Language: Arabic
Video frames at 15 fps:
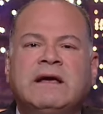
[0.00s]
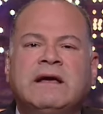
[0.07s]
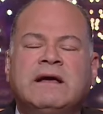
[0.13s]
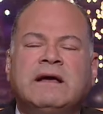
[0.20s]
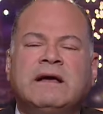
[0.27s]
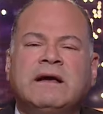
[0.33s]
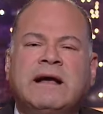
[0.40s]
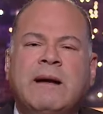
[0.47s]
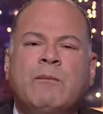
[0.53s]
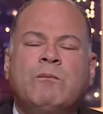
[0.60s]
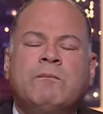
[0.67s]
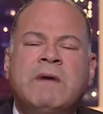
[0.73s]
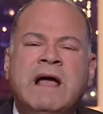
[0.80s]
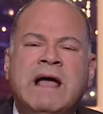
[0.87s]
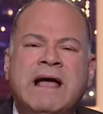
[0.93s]
آه،
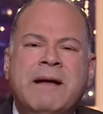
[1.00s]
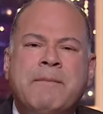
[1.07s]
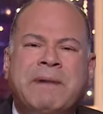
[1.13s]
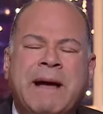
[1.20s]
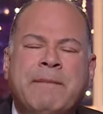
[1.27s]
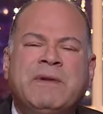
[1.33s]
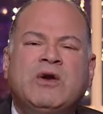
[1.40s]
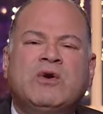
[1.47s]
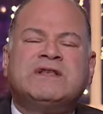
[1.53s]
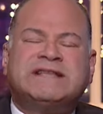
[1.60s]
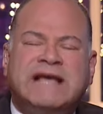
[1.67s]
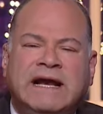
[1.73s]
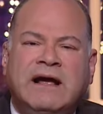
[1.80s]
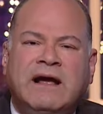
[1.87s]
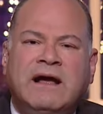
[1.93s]
كم كم مليون
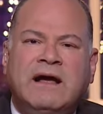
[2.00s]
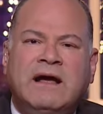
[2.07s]
اتسرق